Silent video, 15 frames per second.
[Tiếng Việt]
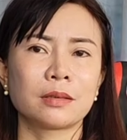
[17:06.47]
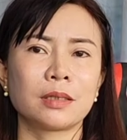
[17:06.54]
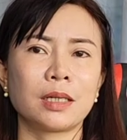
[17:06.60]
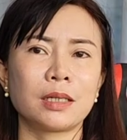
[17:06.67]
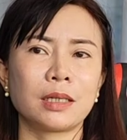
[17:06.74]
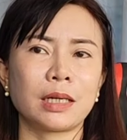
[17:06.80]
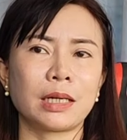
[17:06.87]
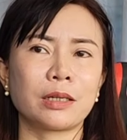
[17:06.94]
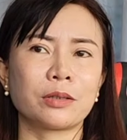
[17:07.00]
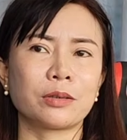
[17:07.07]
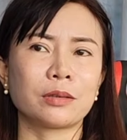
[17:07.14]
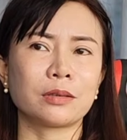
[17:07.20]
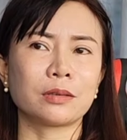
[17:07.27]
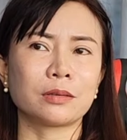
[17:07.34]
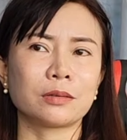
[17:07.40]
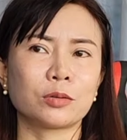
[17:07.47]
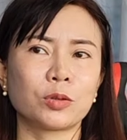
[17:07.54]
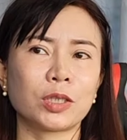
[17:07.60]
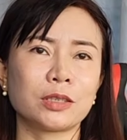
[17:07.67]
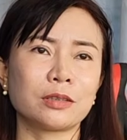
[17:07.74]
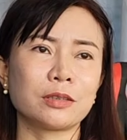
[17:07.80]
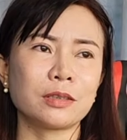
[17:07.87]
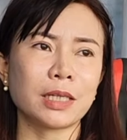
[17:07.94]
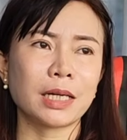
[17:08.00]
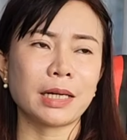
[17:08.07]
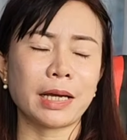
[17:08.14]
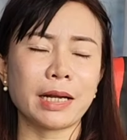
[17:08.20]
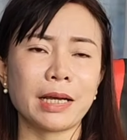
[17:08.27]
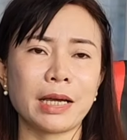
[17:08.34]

nên là tuần trước đáng lẽ